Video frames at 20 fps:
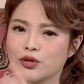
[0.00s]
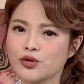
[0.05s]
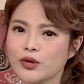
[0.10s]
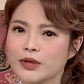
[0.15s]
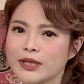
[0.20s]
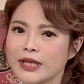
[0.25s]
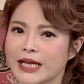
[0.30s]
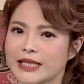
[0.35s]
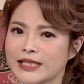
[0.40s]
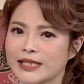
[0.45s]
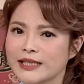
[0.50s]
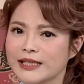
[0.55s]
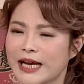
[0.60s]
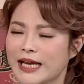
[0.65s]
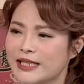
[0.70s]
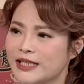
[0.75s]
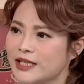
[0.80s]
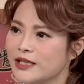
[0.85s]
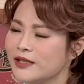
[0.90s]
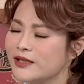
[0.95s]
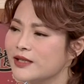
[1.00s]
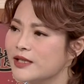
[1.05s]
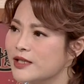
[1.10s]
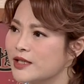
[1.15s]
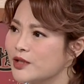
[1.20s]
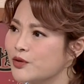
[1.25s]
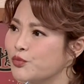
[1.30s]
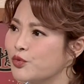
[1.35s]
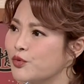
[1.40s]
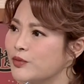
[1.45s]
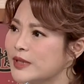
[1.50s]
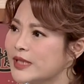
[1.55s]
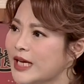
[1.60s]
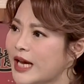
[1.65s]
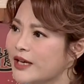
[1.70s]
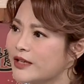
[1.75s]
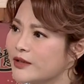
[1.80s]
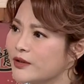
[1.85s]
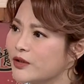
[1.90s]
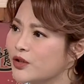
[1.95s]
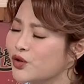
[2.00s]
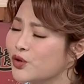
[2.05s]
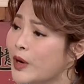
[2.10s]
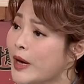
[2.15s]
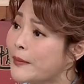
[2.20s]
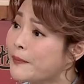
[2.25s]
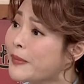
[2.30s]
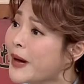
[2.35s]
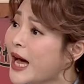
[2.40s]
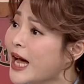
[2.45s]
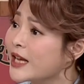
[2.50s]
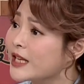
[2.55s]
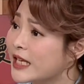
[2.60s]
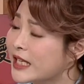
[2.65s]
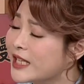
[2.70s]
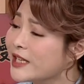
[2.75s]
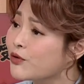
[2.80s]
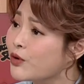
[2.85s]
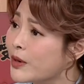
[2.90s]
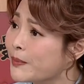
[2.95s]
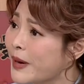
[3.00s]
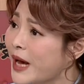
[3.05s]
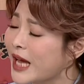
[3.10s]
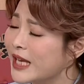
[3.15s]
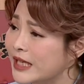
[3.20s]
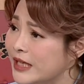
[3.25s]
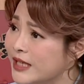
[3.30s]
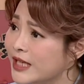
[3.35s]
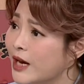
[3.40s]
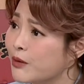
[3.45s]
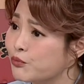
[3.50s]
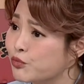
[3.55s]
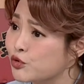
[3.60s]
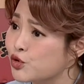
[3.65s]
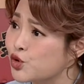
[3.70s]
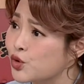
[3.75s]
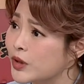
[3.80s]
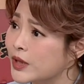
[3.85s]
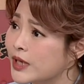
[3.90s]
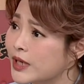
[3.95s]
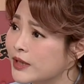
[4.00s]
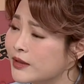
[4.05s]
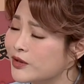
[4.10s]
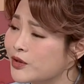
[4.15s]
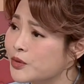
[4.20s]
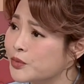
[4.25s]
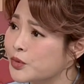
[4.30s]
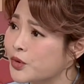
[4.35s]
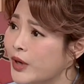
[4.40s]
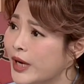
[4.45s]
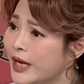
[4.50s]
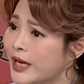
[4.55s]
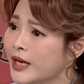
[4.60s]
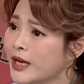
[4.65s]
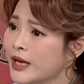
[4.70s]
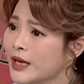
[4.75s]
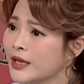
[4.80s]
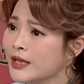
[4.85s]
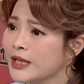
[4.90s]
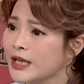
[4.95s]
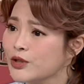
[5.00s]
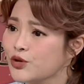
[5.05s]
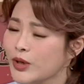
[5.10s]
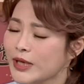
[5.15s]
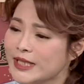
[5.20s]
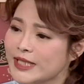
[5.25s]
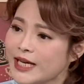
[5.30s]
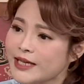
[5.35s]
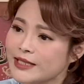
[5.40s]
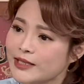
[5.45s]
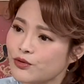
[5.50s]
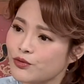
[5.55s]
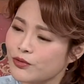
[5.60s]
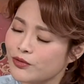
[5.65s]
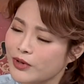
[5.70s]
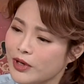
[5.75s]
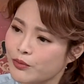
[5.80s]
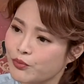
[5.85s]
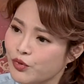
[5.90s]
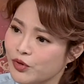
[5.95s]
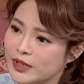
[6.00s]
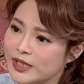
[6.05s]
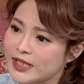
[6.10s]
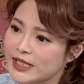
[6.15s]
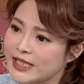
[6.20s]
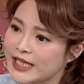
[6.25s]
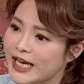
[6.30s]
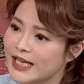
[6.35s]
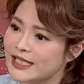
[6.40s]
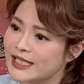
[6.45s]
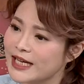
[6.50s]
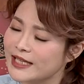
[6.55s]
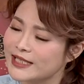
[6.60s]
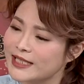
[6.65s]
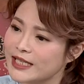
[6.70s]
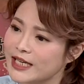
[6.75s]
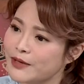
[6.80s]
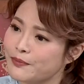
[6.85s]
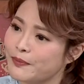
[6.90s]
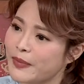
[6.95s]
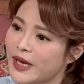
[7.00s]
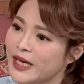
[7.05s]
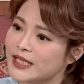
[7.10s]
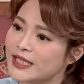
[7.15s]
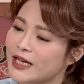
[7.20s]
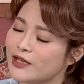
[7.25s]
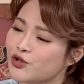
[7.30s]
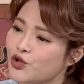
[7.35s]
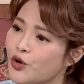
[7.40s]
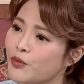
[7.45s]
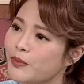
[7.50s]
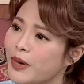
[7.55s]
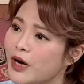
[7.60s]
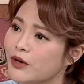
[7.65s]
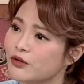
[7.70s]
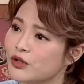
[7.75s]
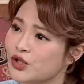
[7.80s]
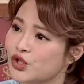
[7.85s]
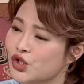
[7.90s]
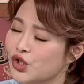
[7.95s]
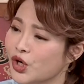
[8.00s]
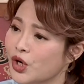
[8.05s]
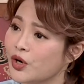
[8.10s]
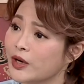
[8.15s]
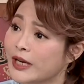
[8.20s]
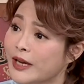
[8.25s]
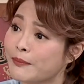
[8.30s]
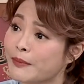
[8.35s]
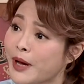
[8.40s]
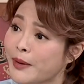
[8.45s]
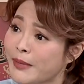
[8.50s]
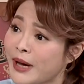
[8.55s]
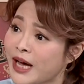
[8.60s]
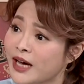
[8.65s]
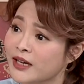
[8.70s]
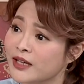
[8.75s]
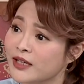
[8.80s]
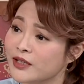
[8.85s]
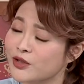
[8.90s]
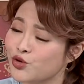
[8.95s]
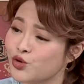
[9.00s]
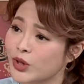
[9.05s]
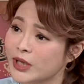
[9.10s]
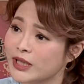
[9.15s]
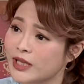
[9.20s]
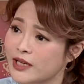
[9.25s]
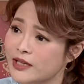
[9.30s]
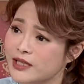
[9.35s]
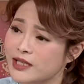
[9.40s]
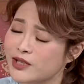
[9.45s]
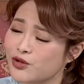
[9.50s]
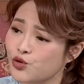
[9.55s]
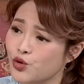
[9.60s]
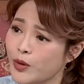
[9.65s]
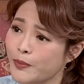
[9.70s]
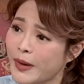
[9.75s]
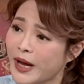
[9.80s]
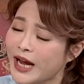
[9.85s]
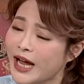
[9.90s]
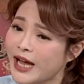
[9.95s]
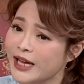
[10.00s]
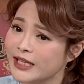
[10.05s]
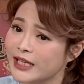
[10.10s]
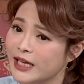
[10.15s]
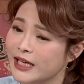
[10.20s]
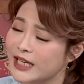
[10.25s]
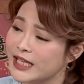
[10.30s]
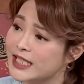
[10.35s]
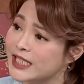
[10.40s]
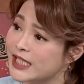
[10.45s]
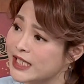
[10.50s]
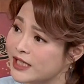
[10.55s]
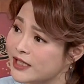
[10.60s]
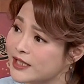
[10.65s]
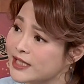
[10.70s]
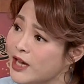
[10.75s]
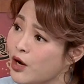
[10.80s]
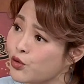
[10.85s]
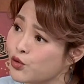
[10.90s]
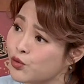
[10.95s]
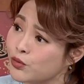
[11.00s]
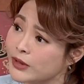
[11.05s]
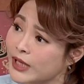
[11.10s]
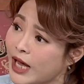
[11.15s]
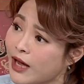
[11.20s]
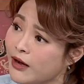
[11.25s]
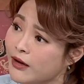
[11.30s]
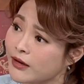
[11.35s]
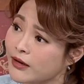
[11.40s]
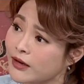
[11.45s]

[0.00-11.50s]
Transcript: 是说，那既然已经吃不下，又很怕，一定会怕营养不均衡，对不对？对。那所以这样子，呃，博士现在这样子一杯这样冲泡的时候给妈妈喝，所以等于是说帮她也一起照顾到。